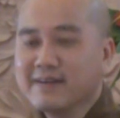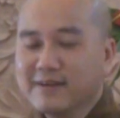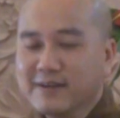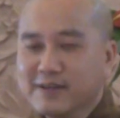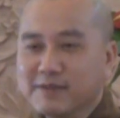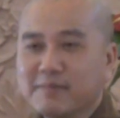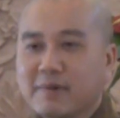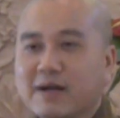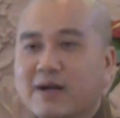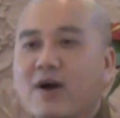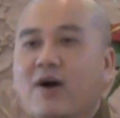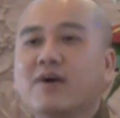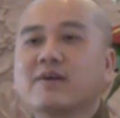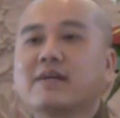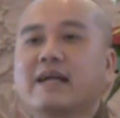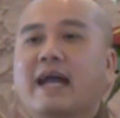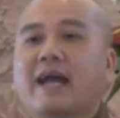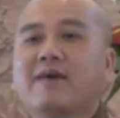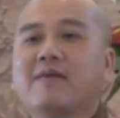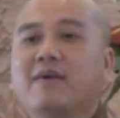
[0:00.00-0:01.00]
người mà
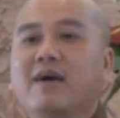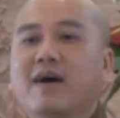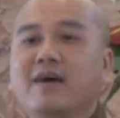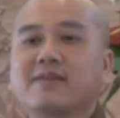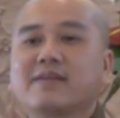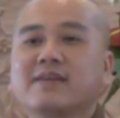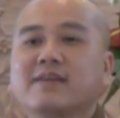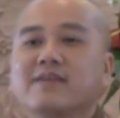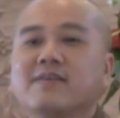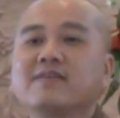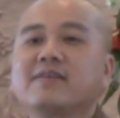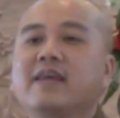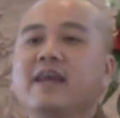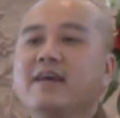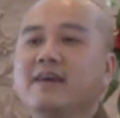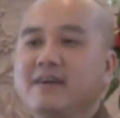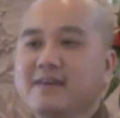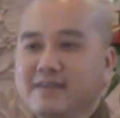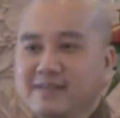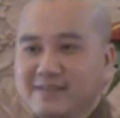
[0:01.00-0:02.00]
ngọt ngào hết thì nó
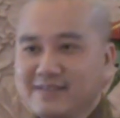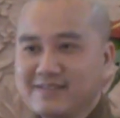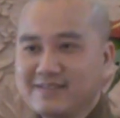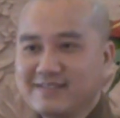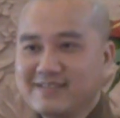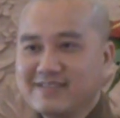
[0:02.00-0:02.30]
dễ hư